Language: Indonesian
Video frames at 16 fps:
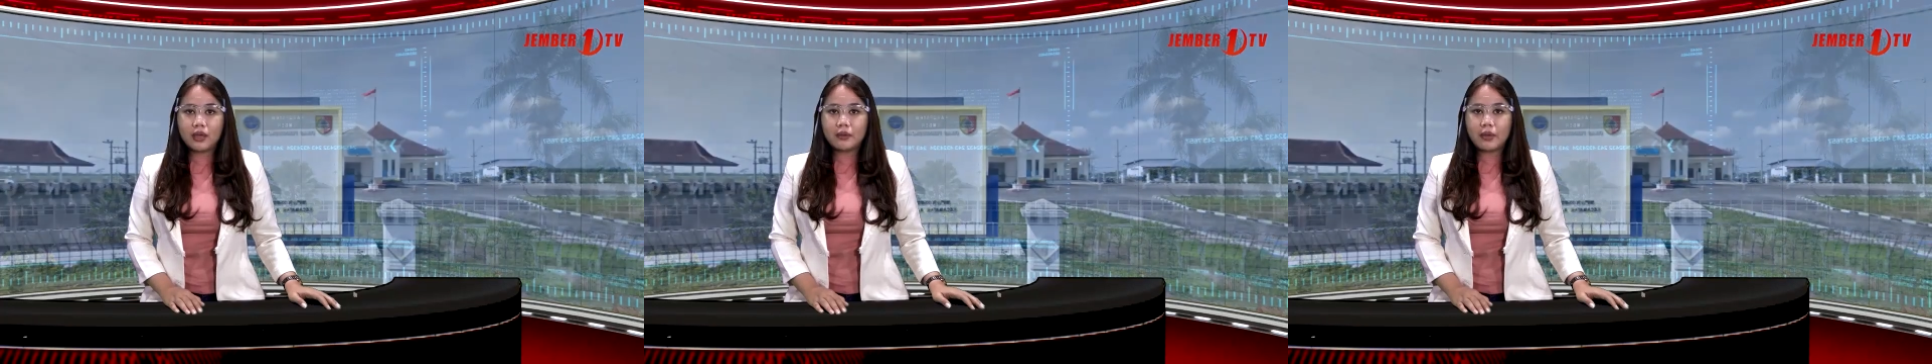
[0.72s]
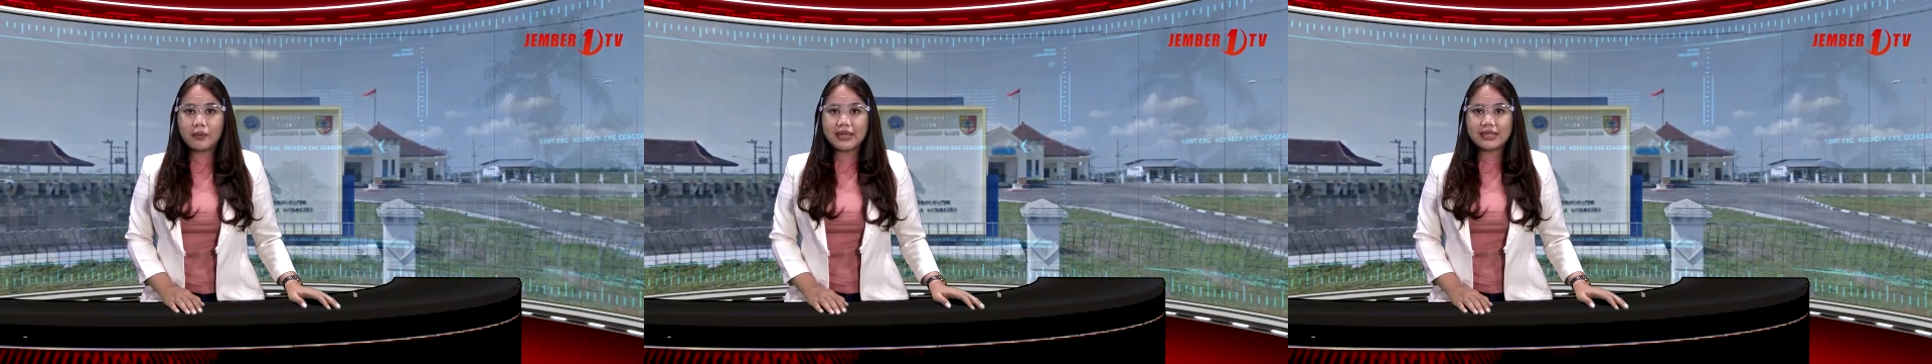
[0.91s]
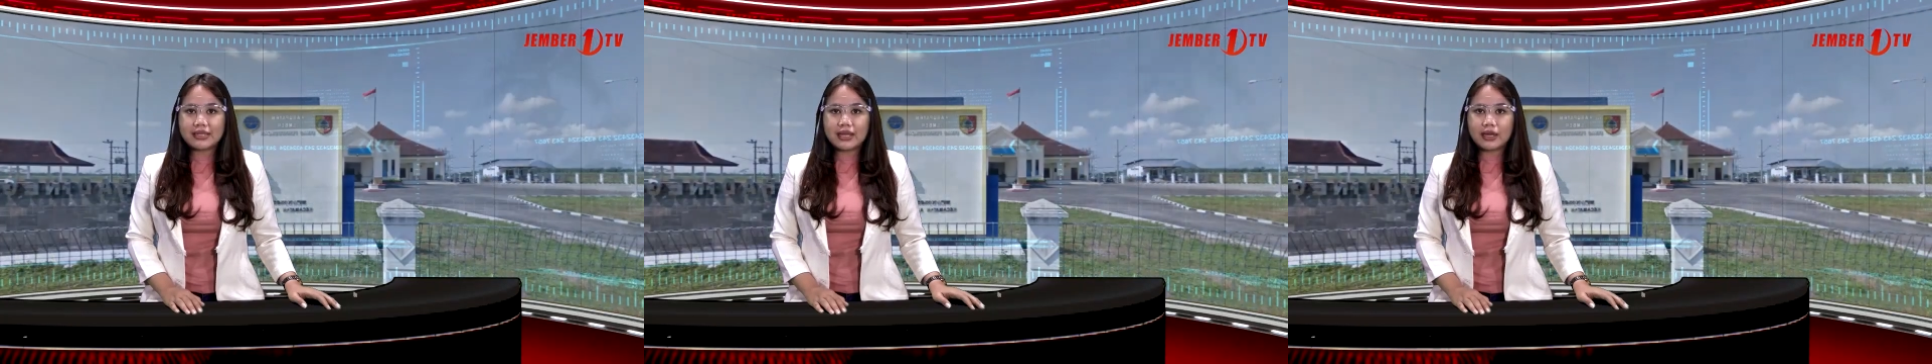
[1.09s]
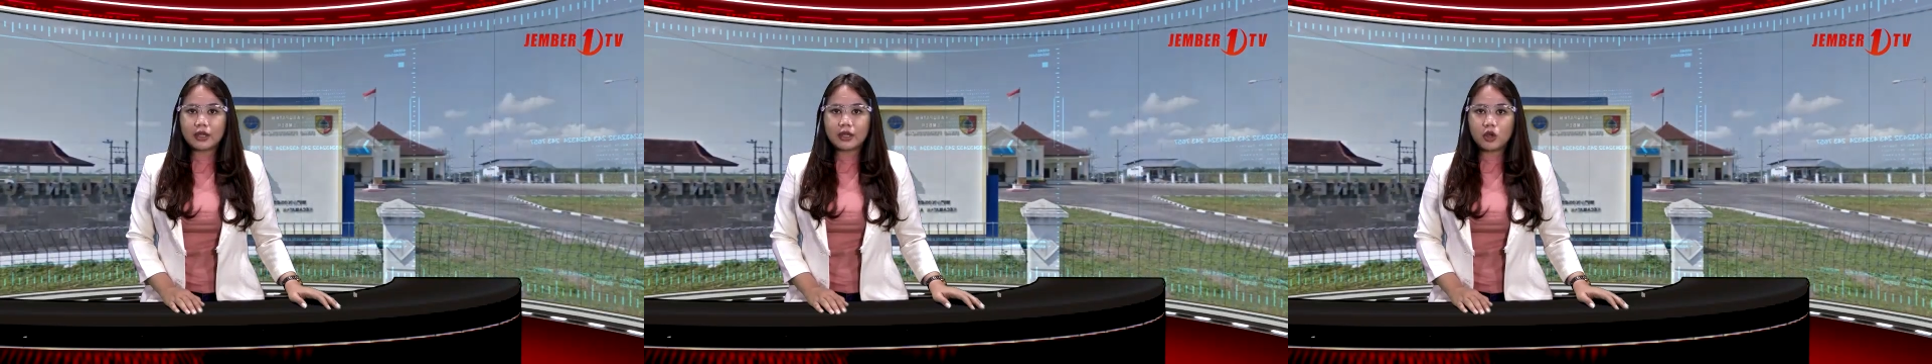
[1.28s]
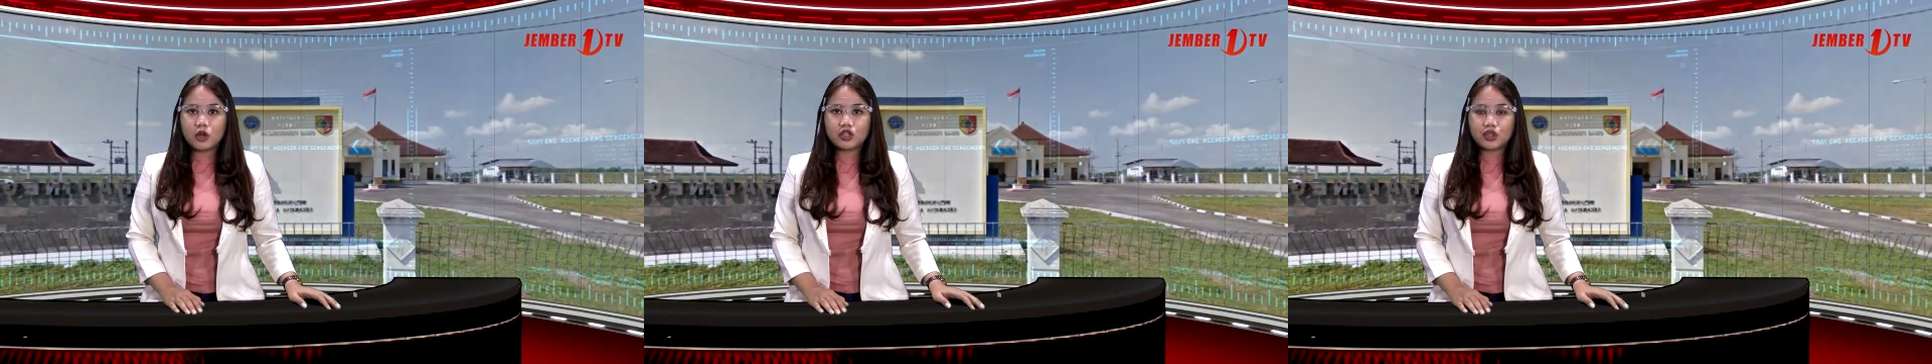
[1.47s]
Pemirsa
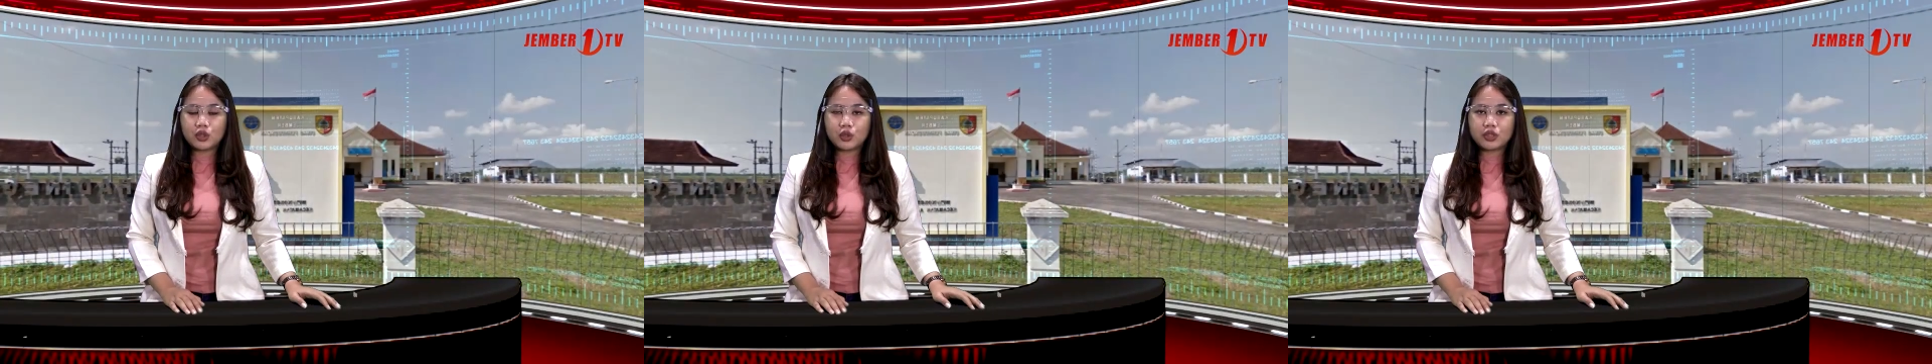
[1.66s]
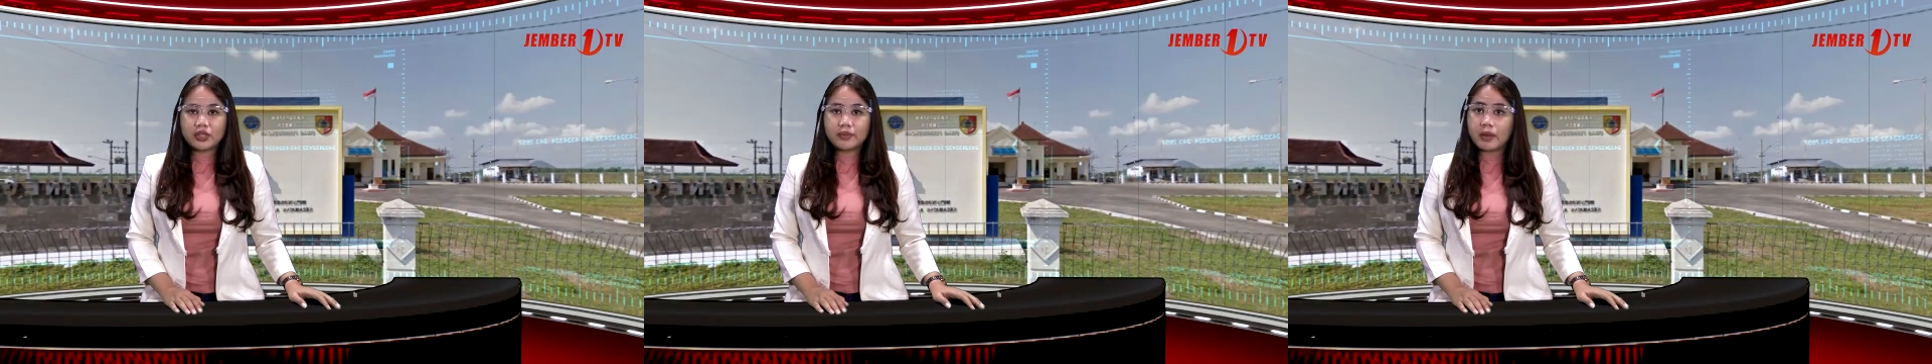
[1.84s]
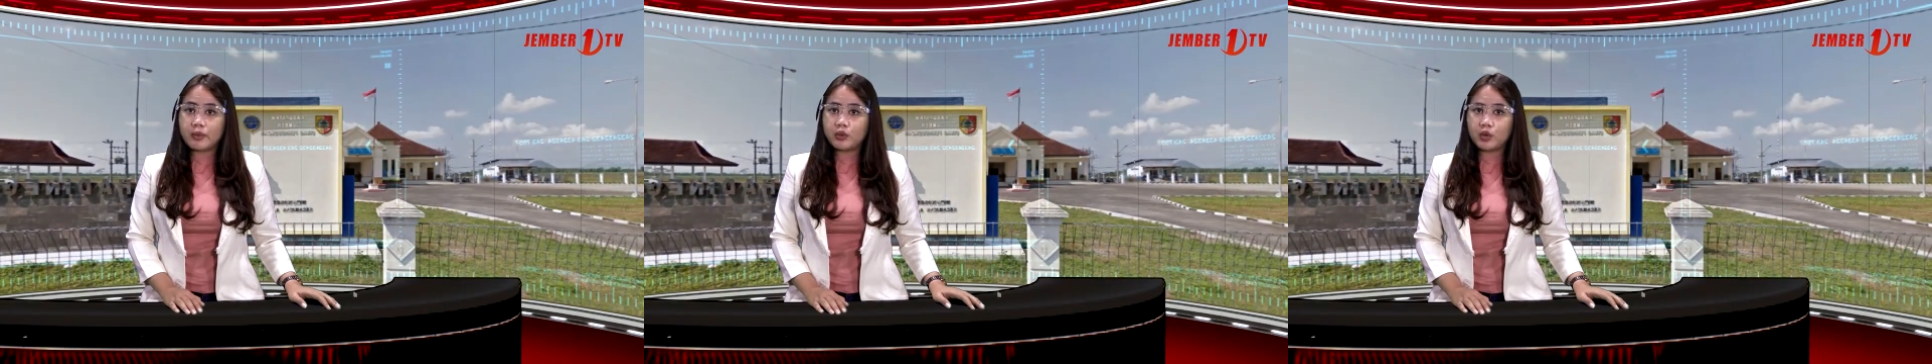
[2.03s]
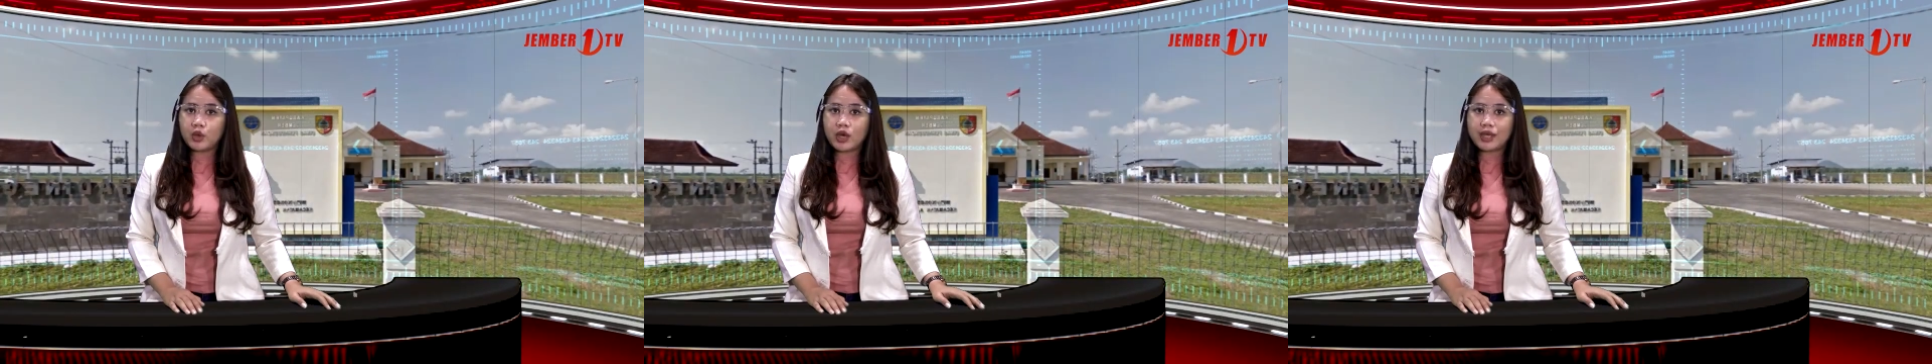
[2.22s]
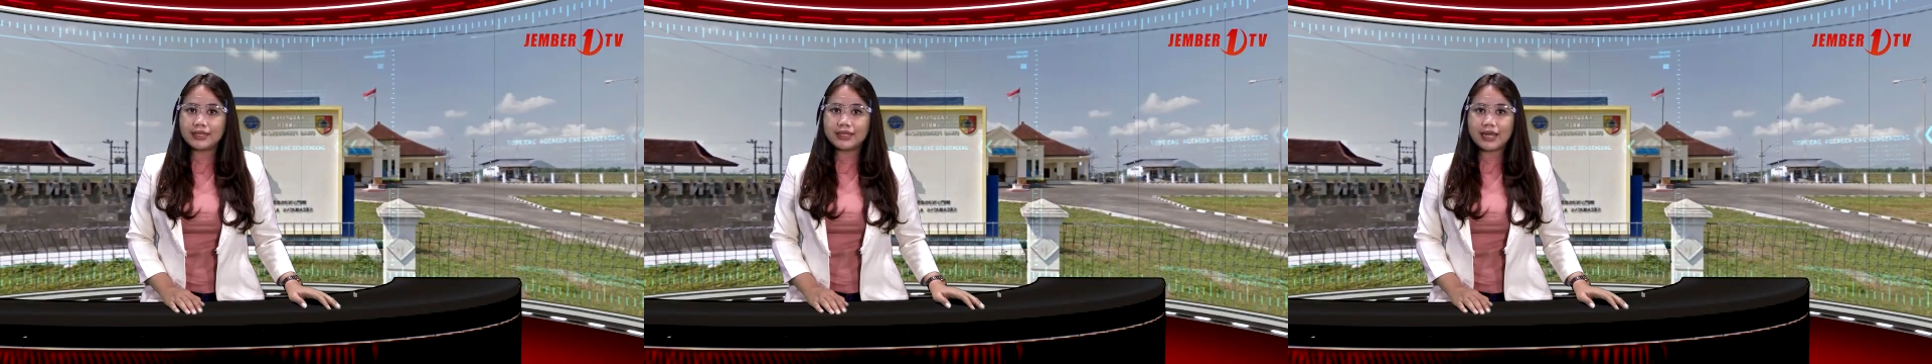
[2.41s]
rekonstruksi
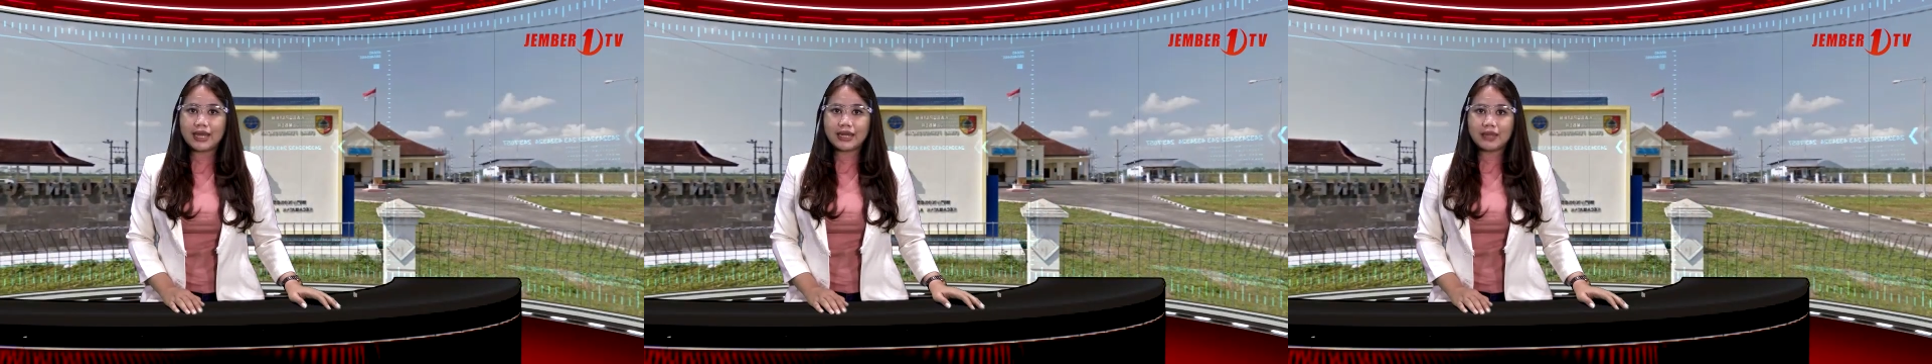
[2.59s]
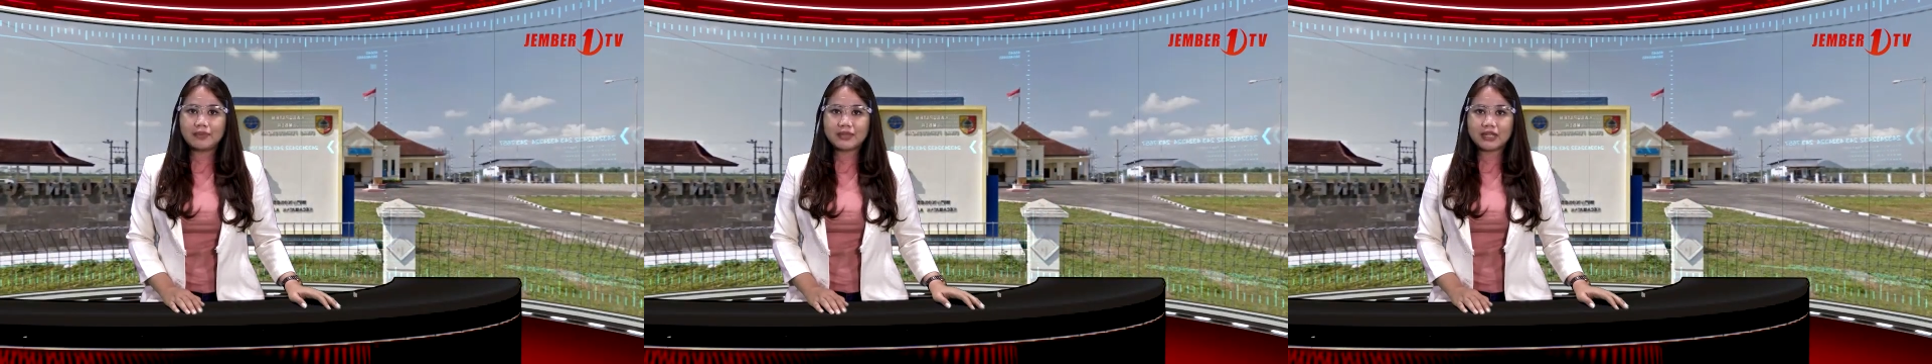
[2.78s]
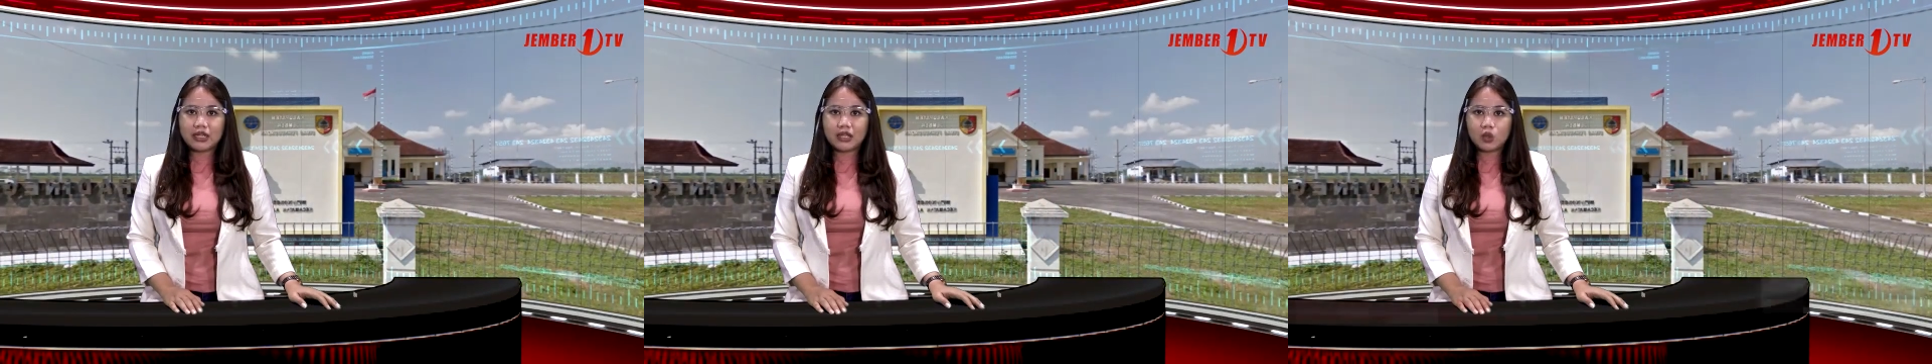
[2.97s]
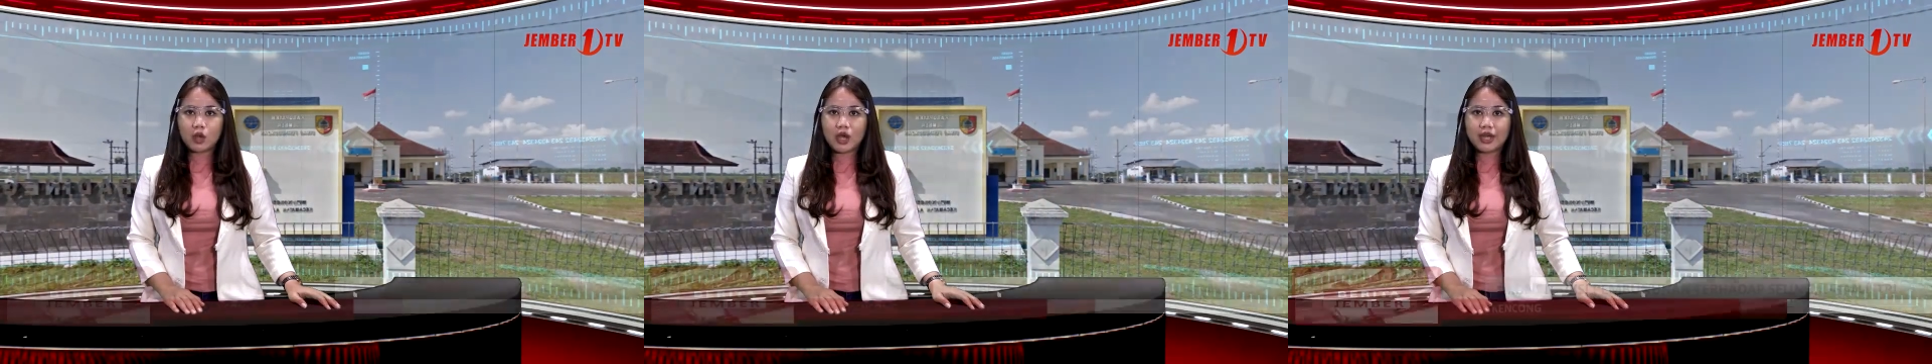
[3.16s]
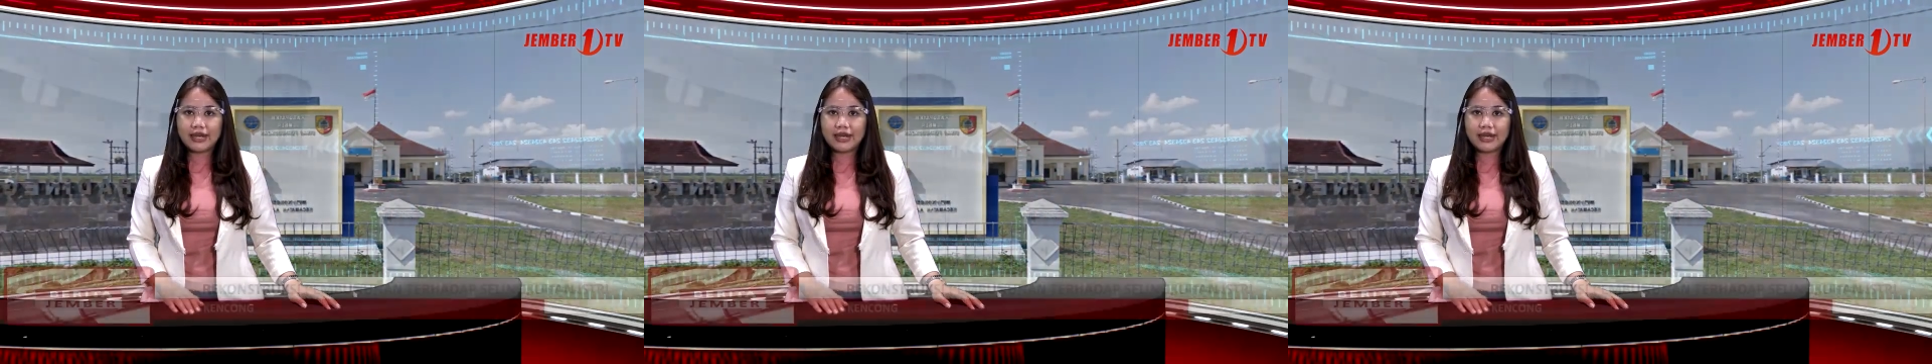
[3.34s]
pembunuhan terhadap selingkuhan